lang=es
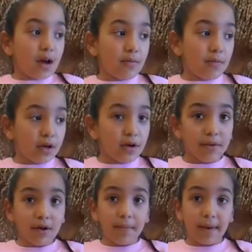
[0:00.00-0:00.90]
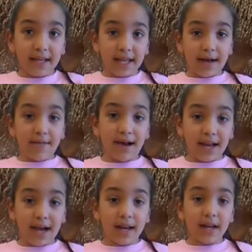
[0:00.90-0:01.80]
como dijo mi compañera,
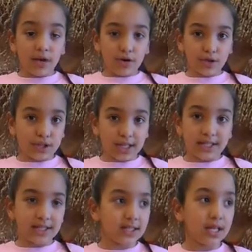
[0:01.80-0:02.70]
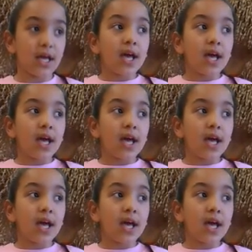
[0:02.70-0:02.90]
bailar y cosas así.